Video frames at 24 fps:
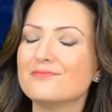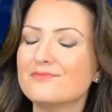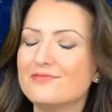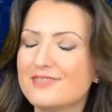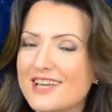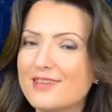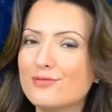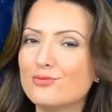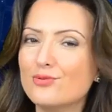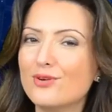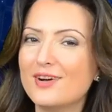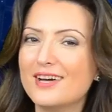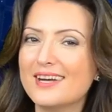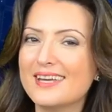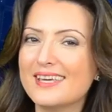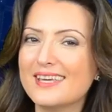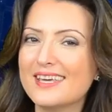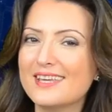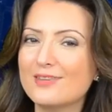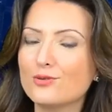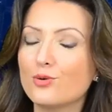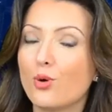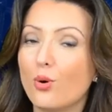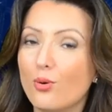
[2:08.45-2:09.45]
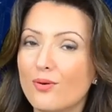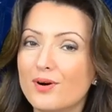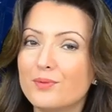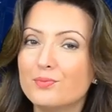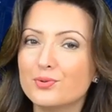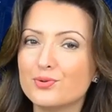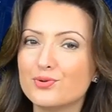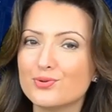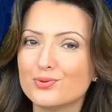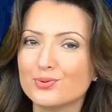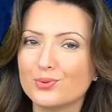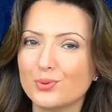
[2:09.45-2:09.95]
retro hareket kova
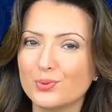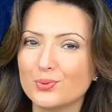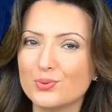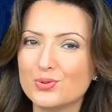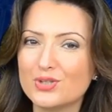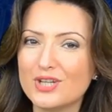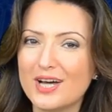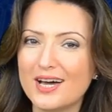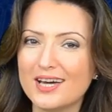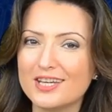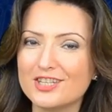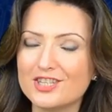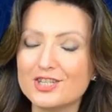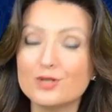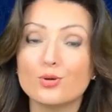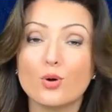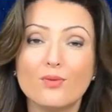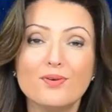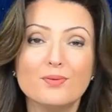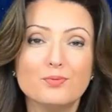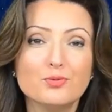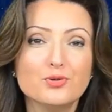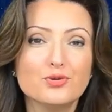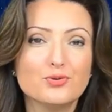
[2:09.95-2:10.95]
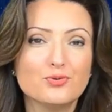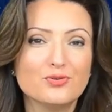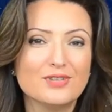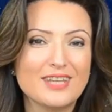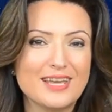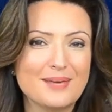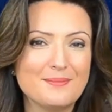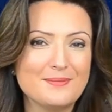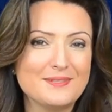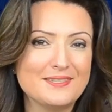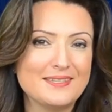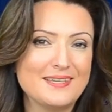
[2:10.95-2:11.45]
burcunda olacağı için kova burcunu
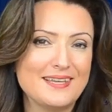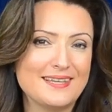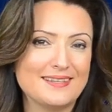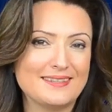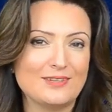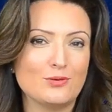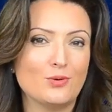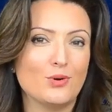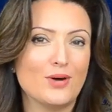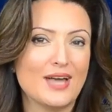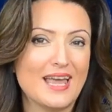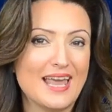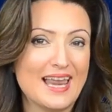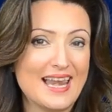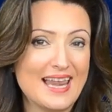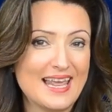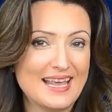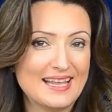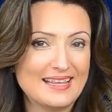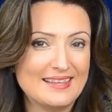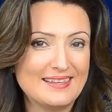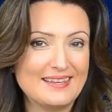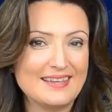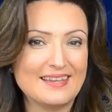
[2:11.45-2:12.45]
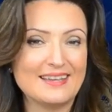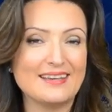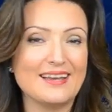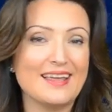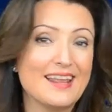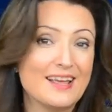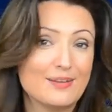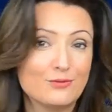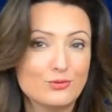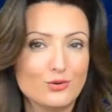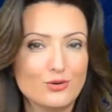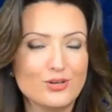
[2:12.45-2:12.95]
temsil ettiği o elektrikli
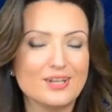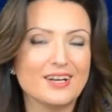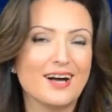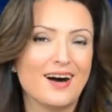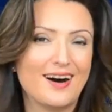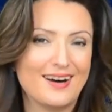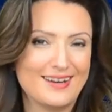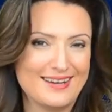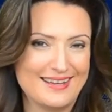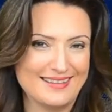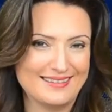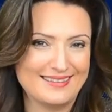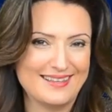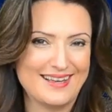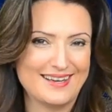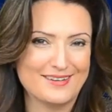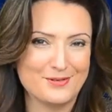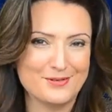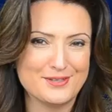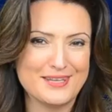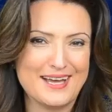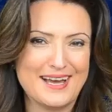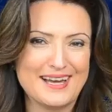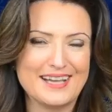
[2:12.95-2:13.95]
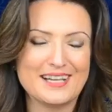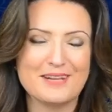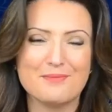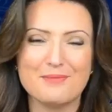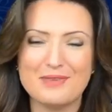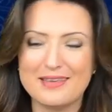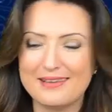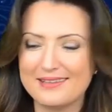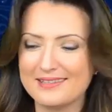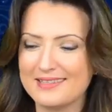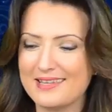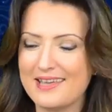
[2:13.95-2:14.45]
elektronik aletler özellikle
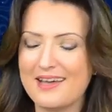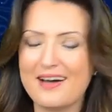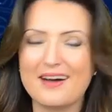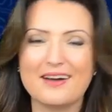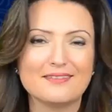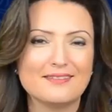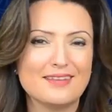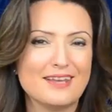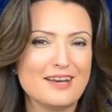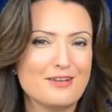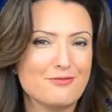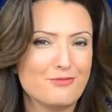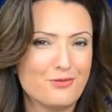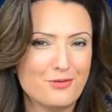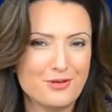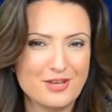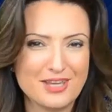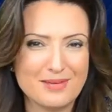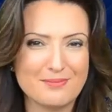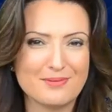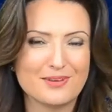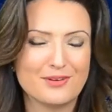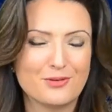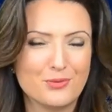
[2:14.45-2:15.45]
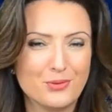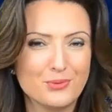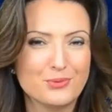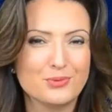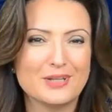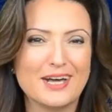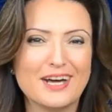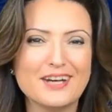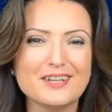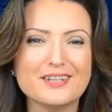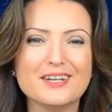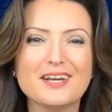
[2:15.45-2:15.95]
bilgisayar, telefon gibi
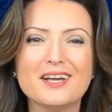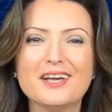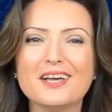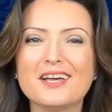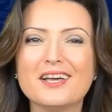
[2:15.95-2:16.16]
konular